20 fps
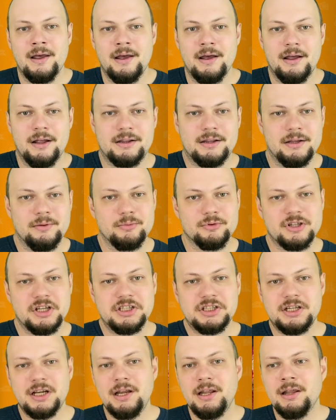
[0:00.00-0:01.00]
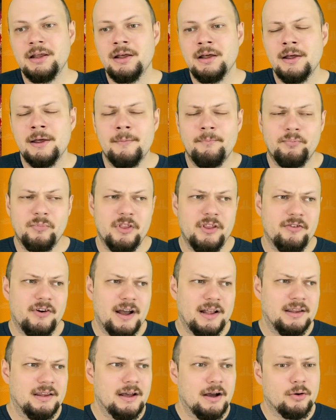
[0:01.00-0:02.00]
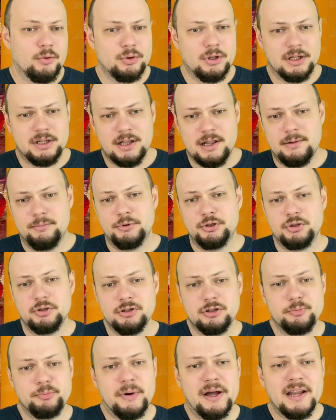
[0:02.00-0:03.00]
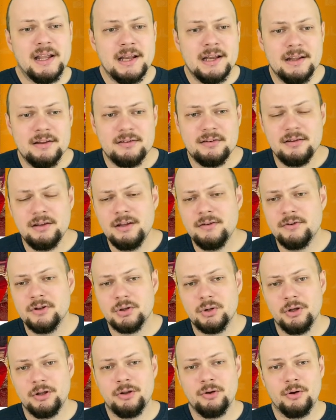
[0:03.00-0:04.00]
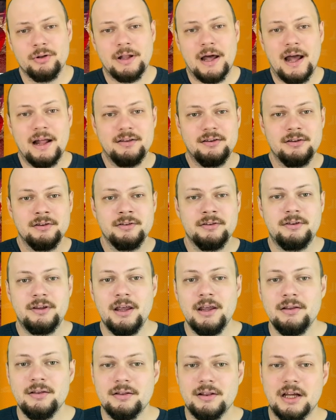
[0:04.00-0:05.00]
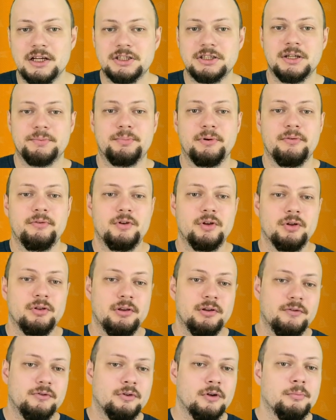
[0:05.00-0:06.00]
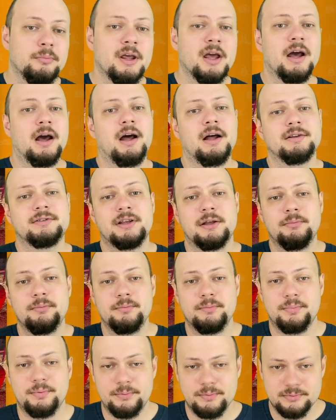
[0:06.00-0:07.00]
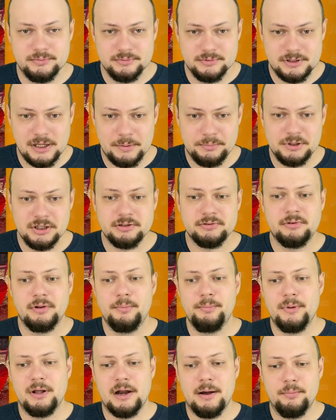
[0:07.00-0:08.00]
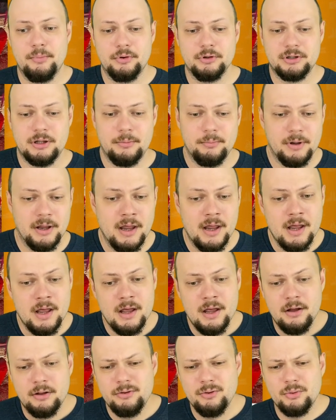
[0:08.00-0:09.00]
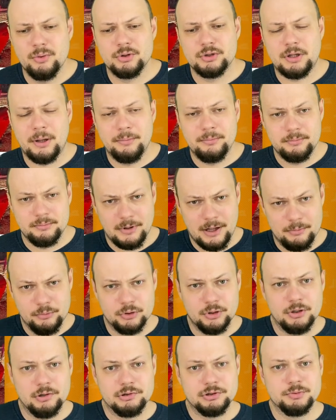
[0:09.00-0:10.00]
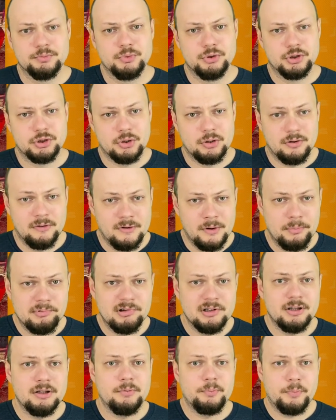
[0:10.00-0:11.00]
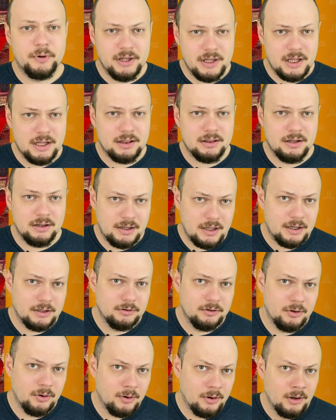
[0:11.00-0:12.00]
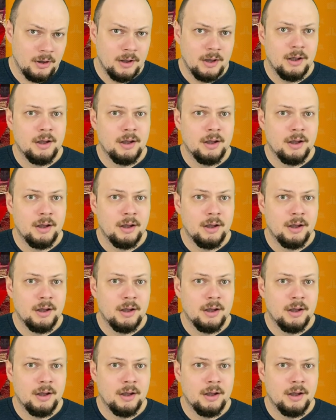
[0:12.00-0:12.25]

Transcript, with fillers: это ему зачли, два дня куда-то там еще испарились, и в итоге он один день даже проведет не в тюрьме, а за, за общественными работами. Ну, он там кому-то должен будет что-то выплатить, понятно, да, но